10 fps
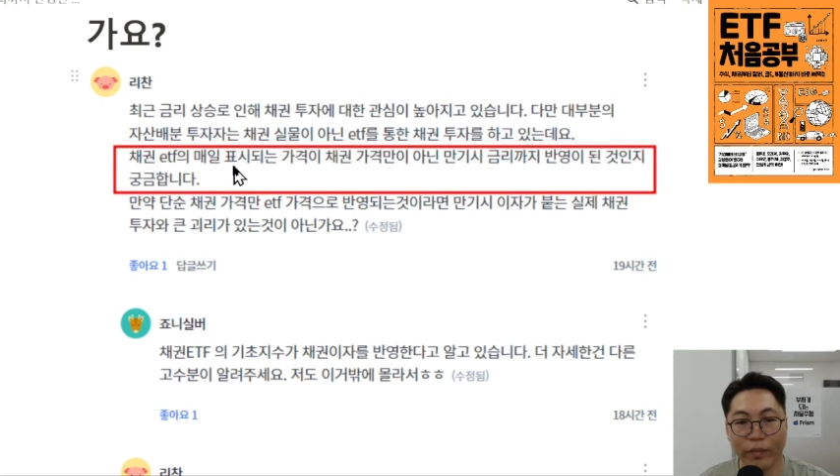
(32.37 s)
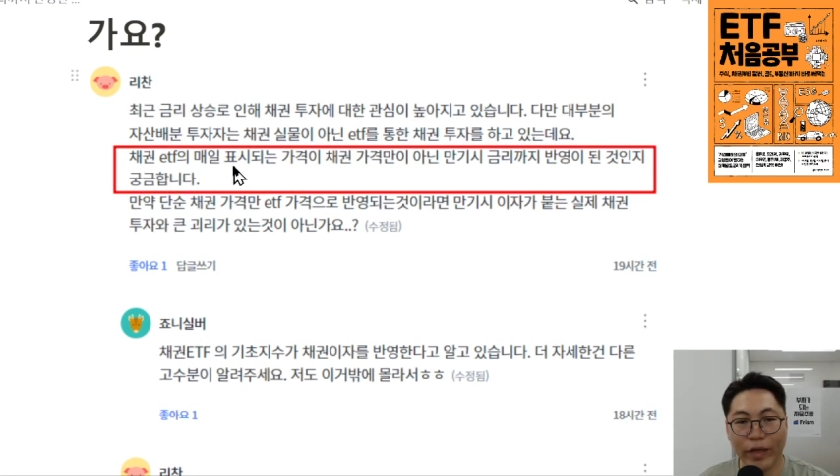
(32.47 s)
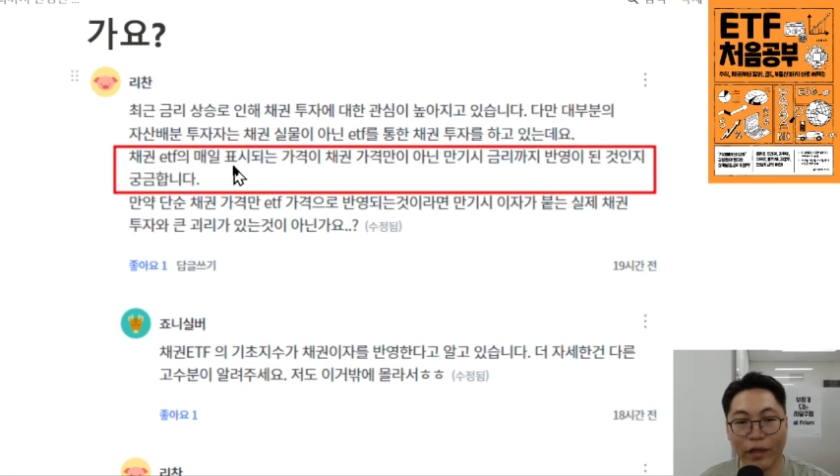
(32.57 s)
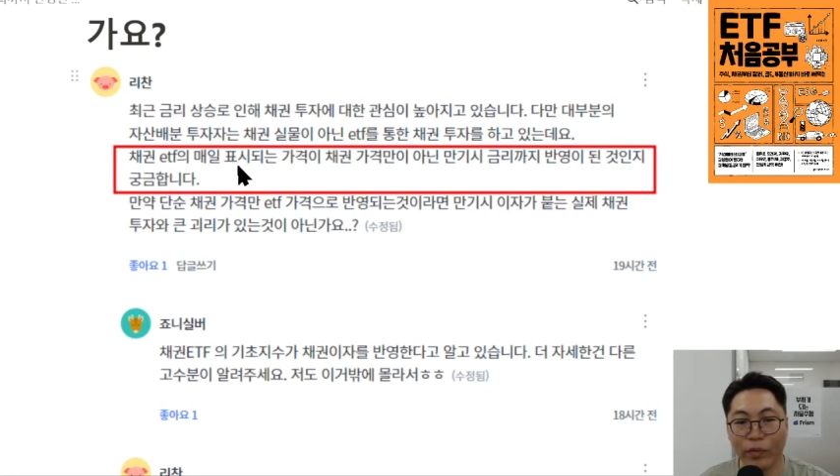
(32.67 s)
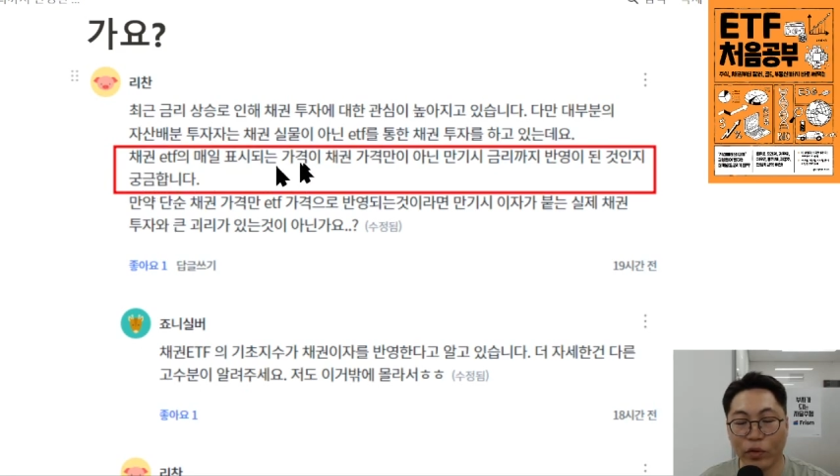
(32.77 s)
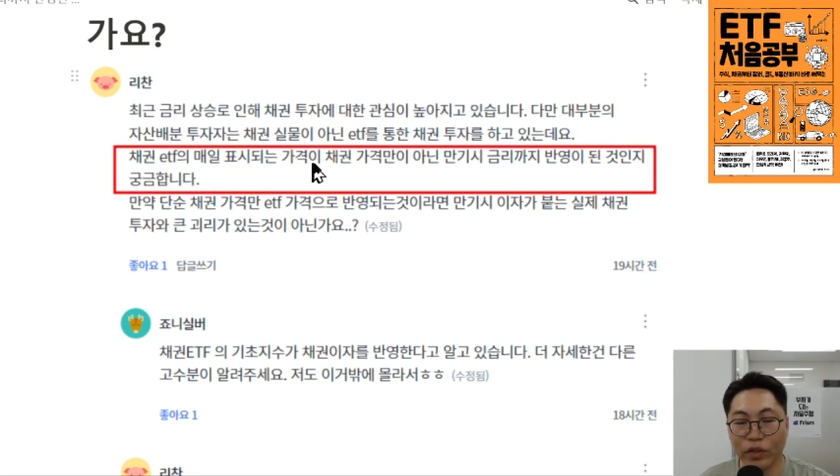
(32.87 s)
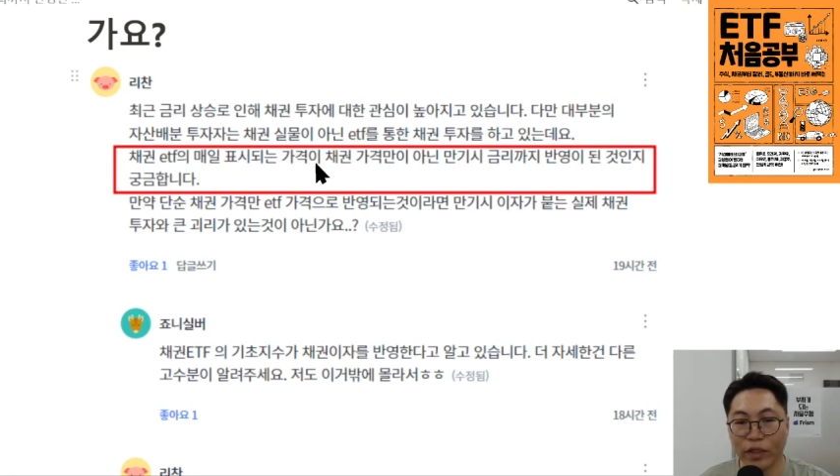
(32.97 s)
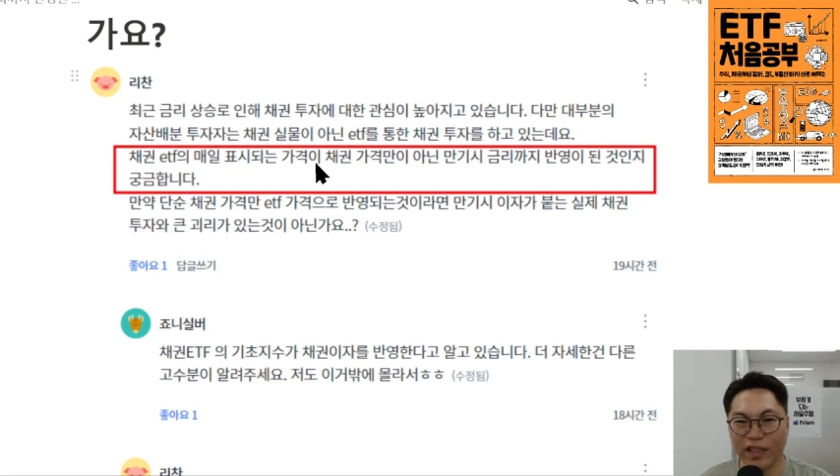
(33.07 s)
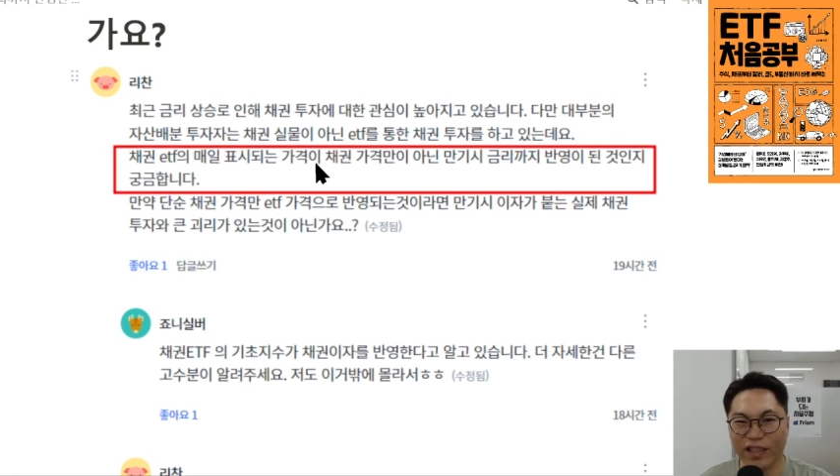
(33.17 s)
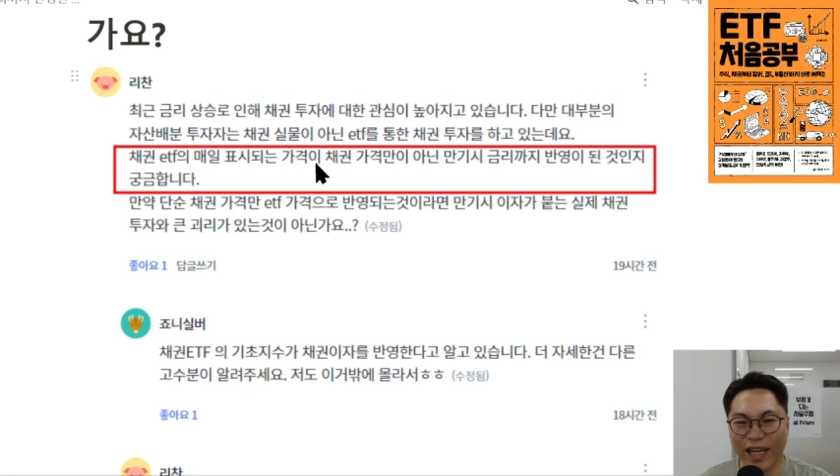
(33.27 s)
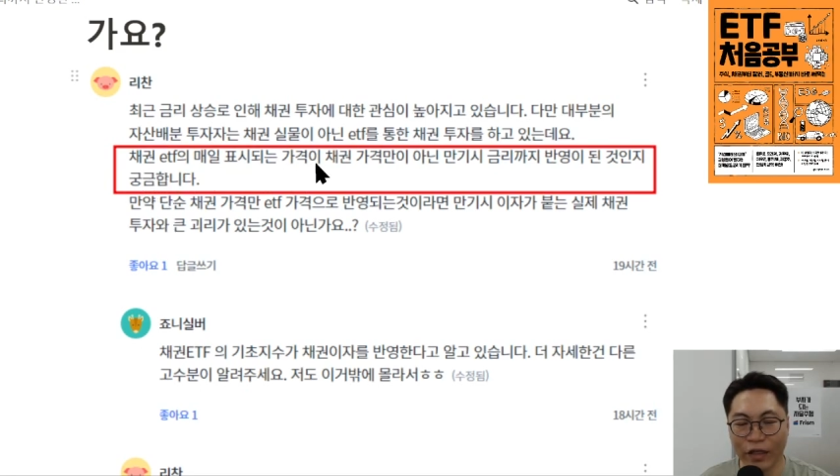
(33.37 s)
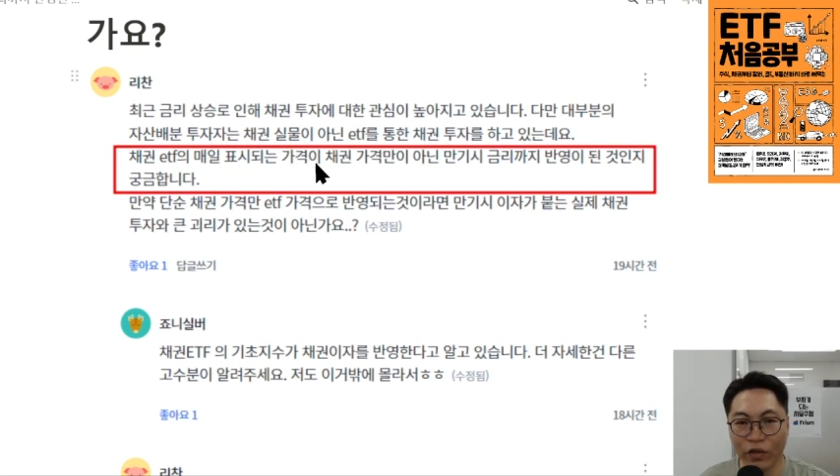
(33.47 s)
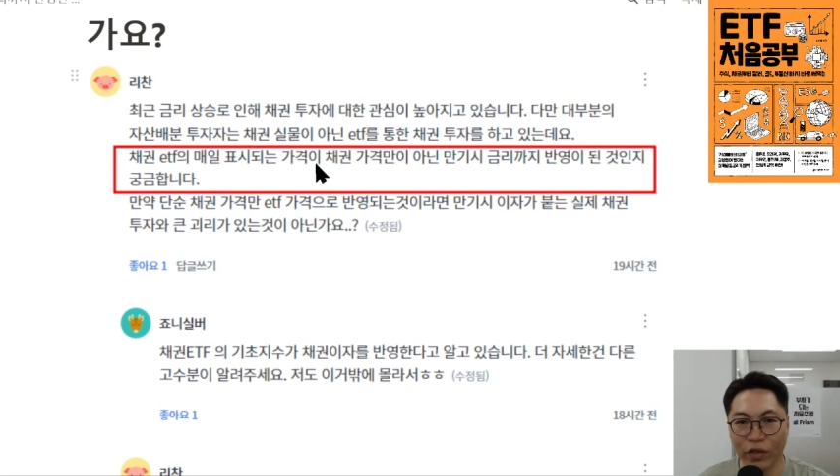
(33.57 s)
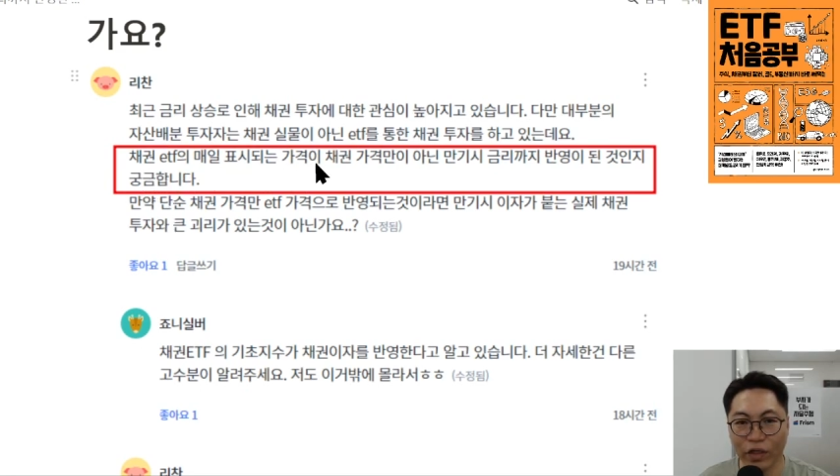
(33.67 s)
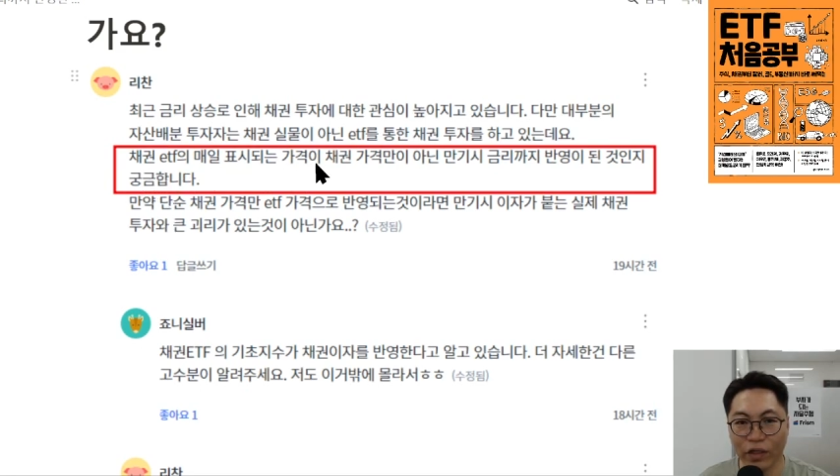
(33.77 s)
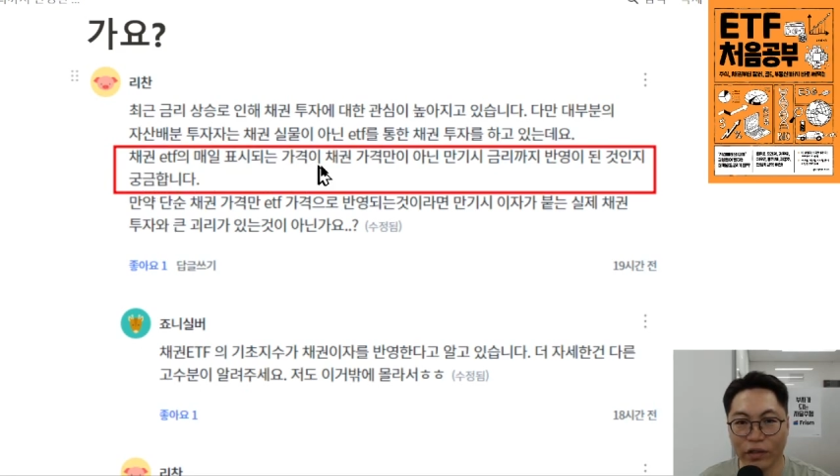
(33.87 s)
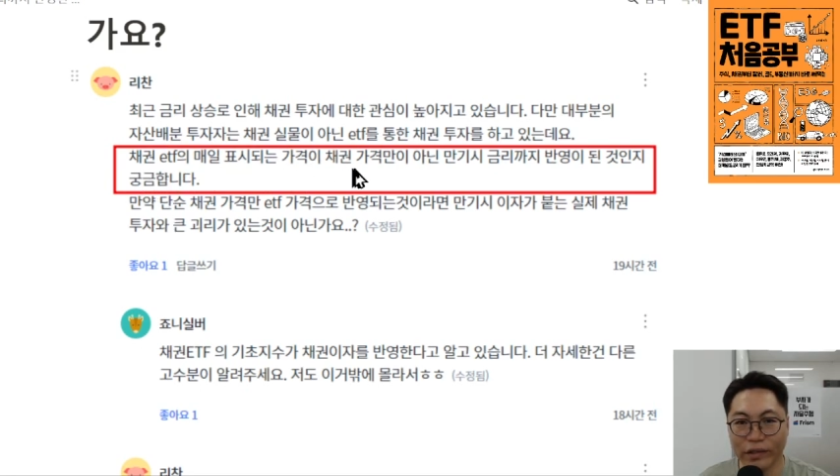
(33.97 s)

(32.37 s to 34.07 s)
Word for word: 매일 표시되는 가격이